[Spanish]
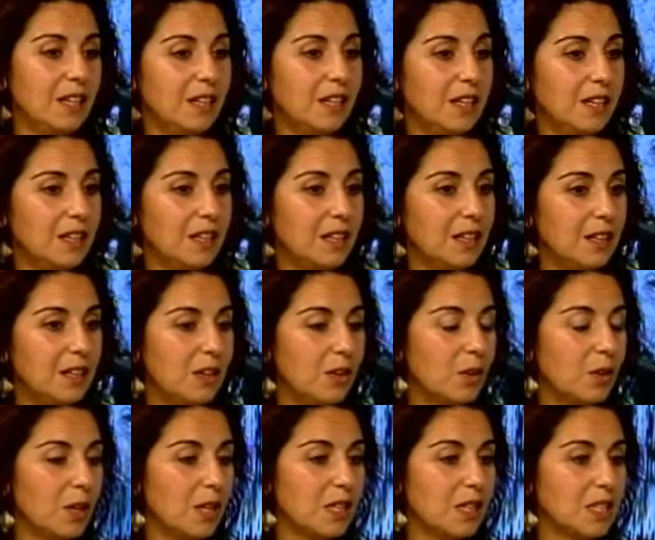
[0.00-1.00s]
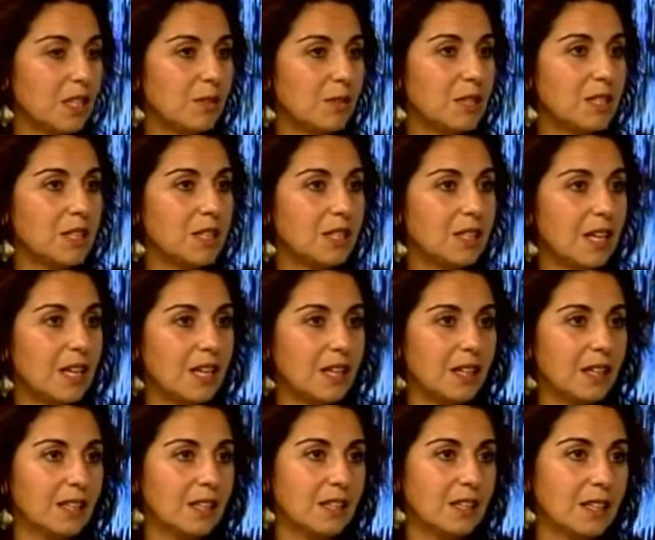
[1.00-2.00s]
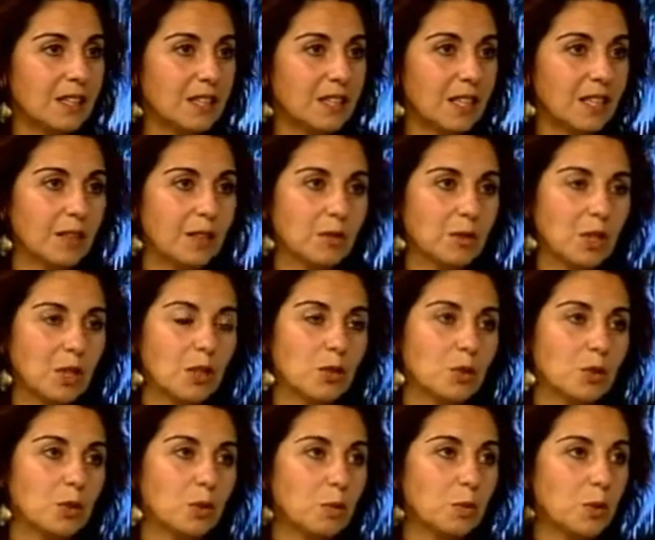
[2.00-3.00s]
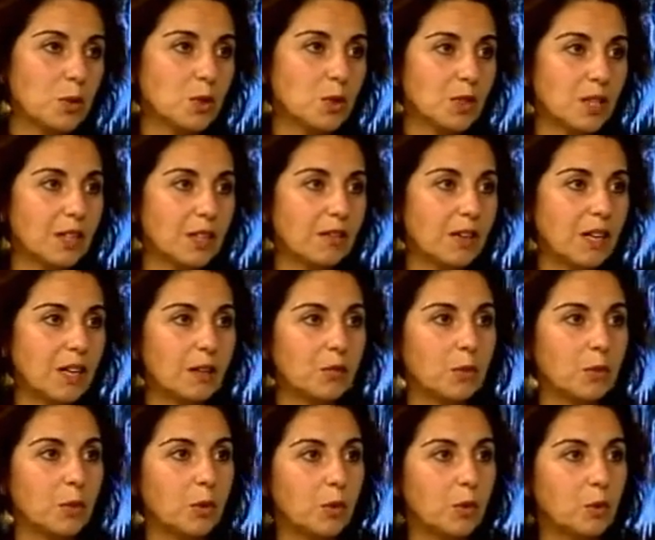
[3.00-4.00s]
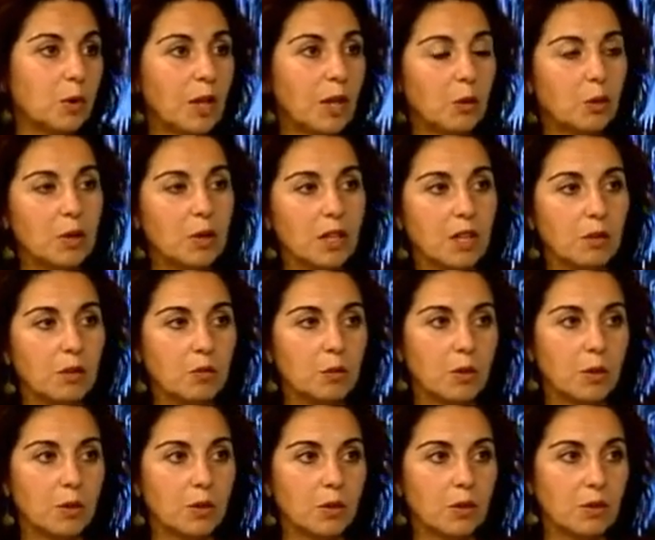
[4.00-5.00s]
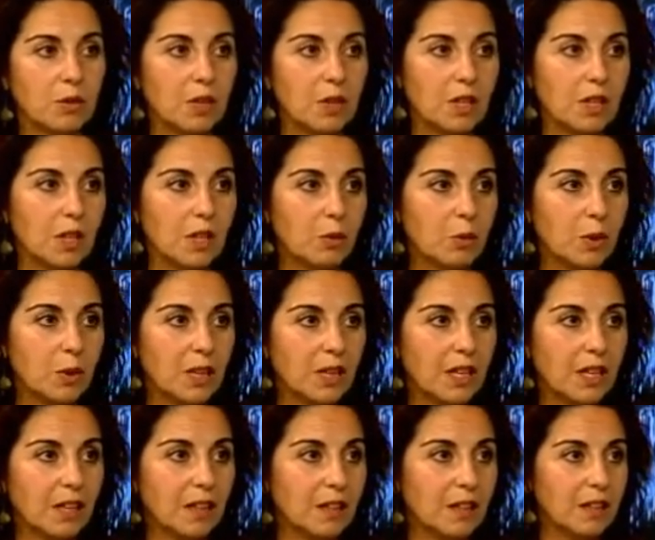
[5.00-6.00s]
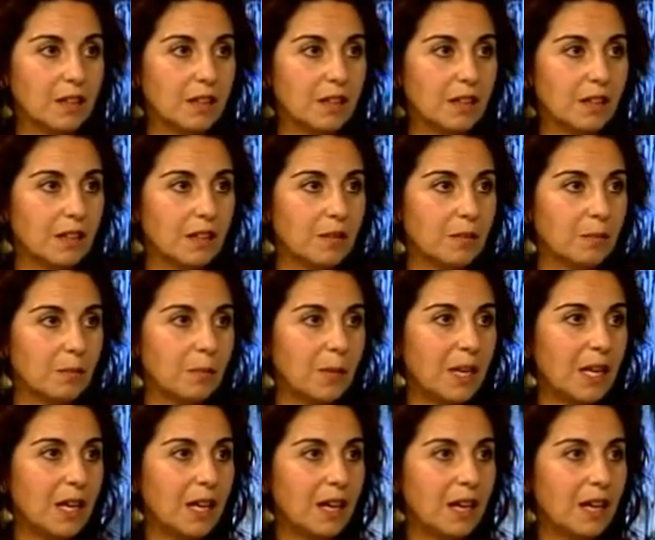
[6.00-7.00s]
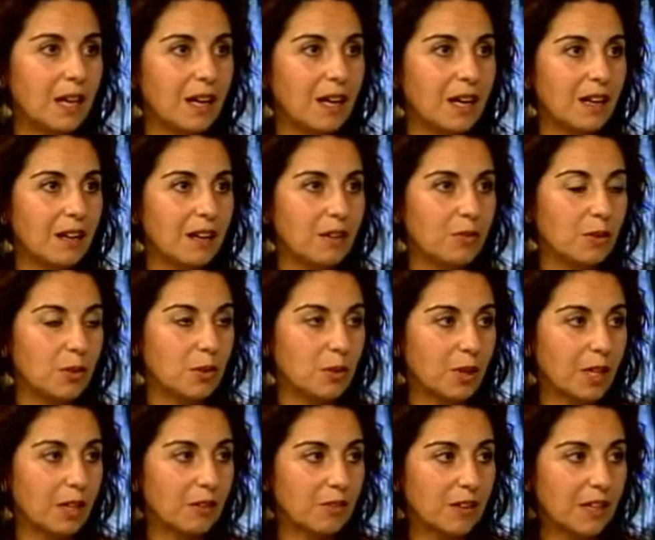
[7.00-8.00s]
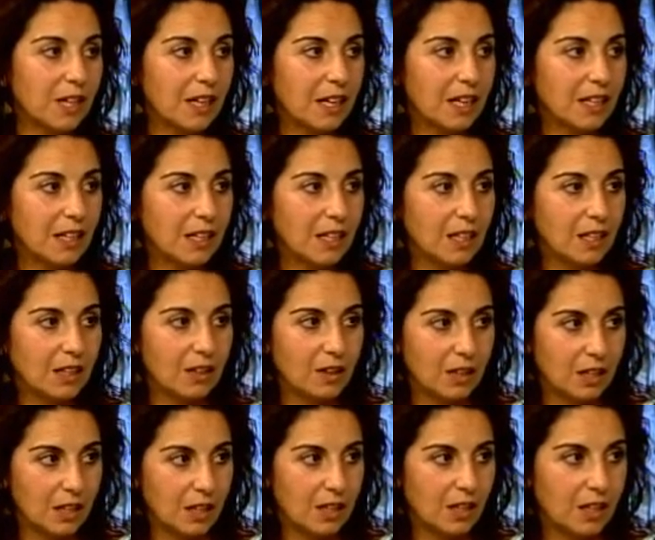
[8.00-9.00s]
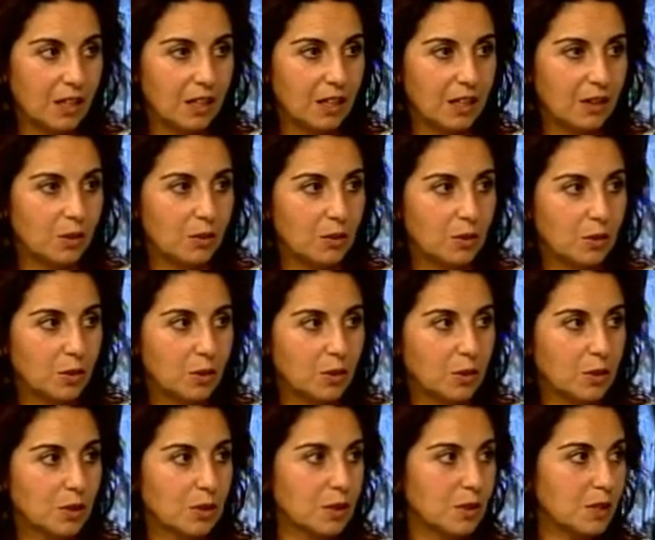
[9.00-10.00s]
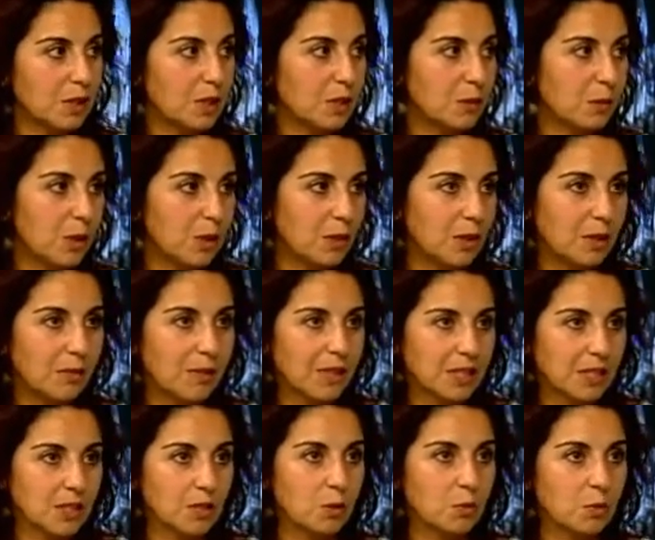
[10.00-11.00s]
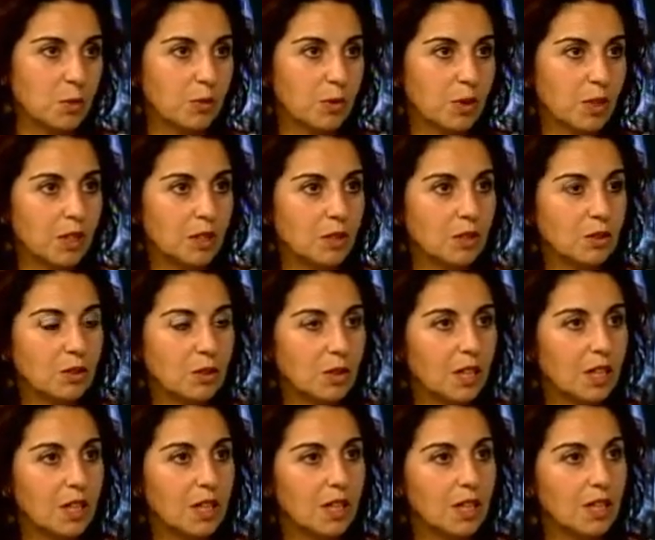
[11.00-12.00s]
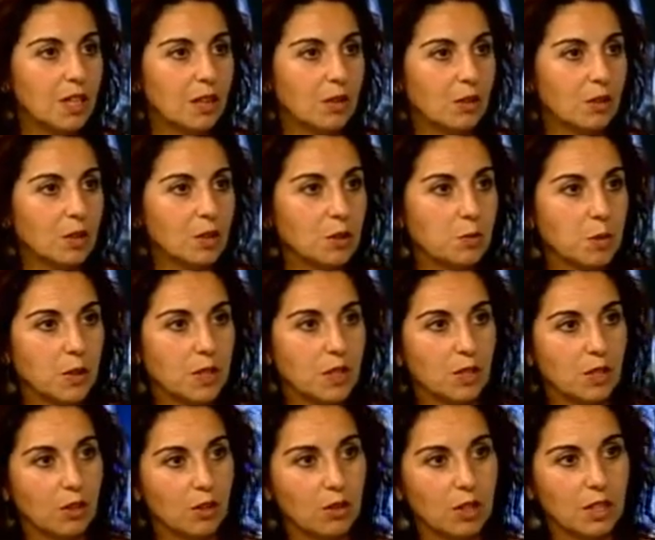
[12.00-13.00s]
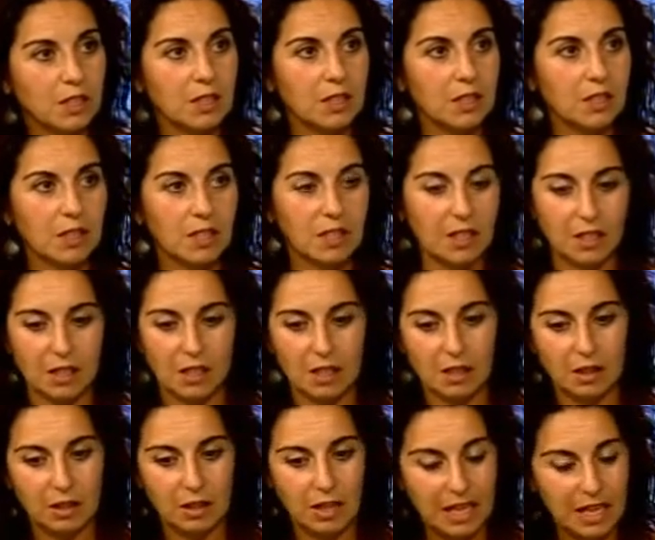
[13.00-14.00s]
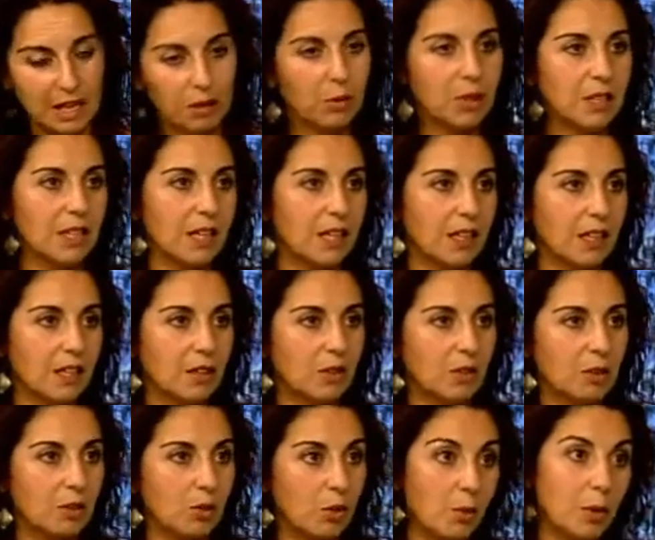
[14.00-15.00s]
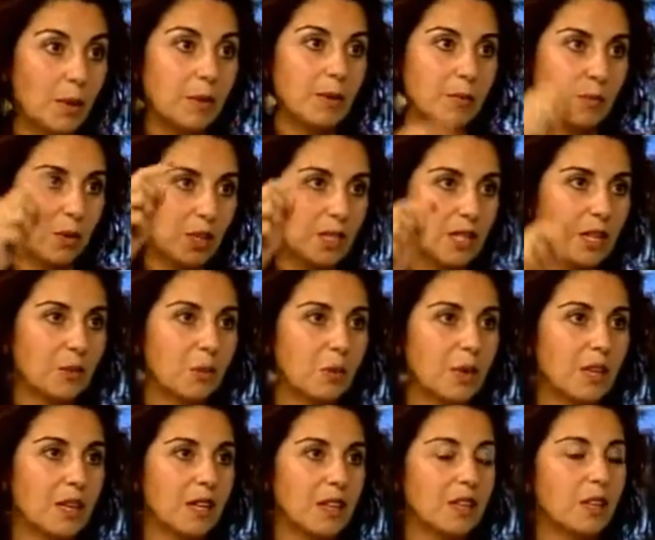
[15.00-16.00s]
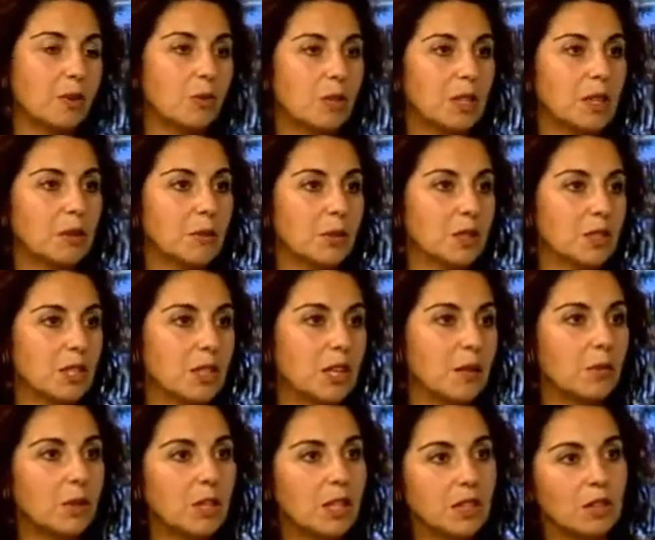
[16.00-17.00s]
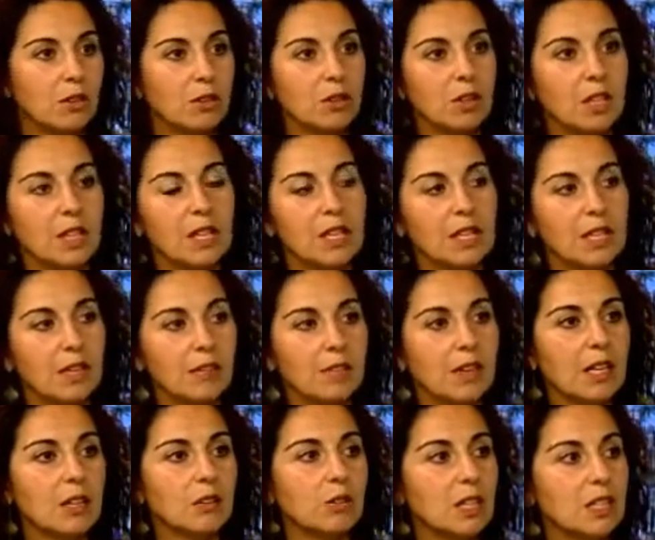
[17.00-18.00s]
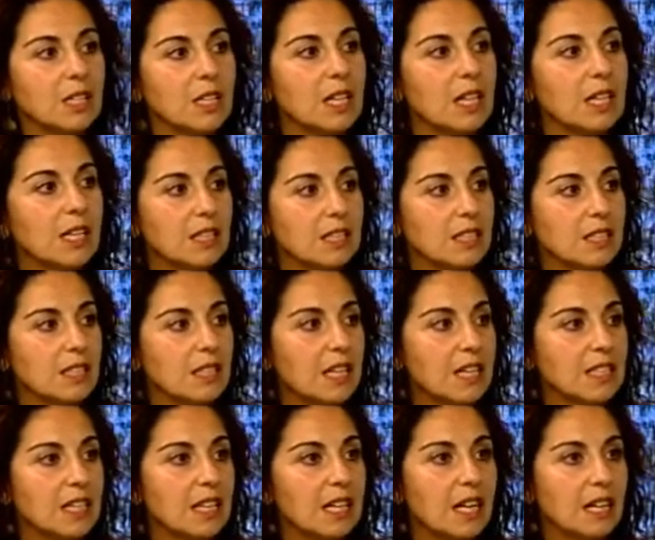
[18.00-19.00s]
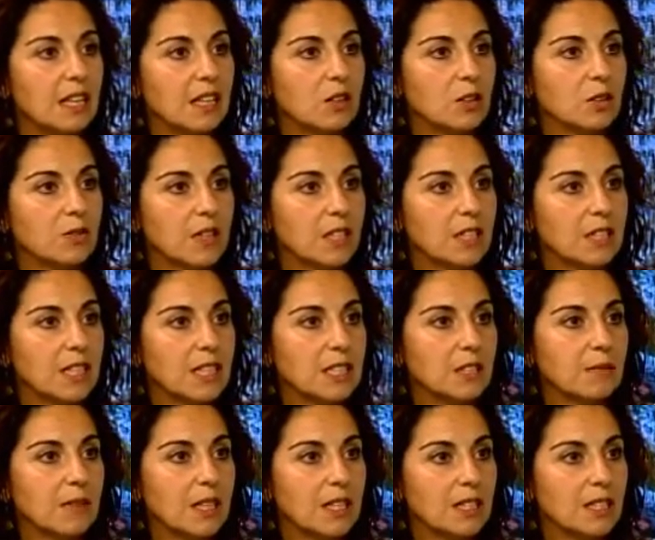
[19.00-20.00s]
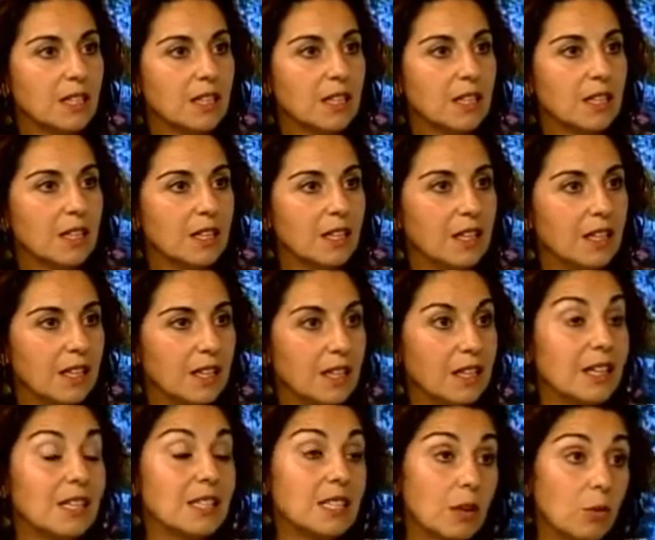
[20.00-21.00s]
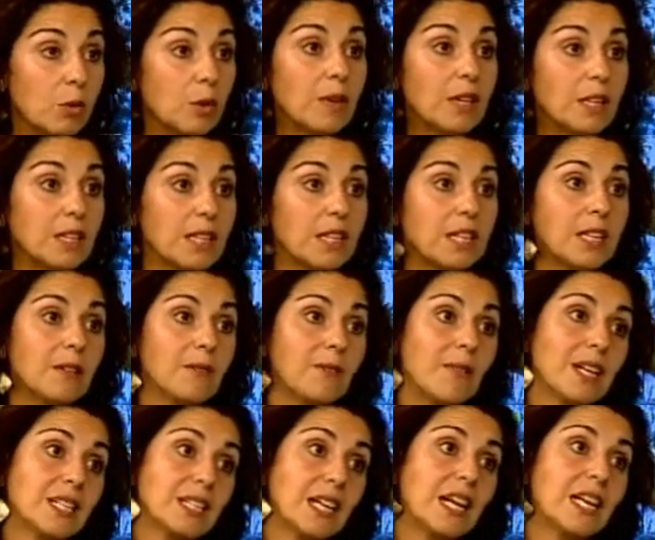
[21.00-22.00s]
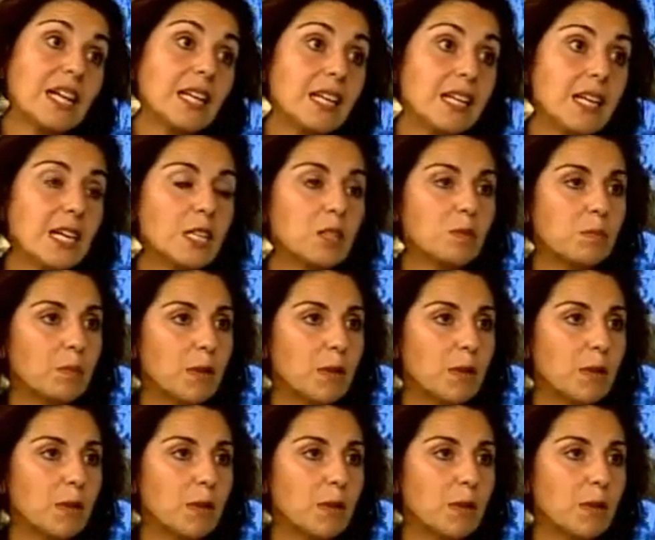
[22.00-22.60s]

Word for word: eh, lo que se visita les hacemos a los grupos que bajen por una cuerda un pozo de 50 para fotografiar allí eh, unos espeleotemas que son muy bonitos y luego después retrocese, eh, dan la vuelta. No vuelven por esa cuerda de 50 porque sería muy lento y van a otra sala que es la sala de los fantasmas. Y esa cueva tiene más galerías,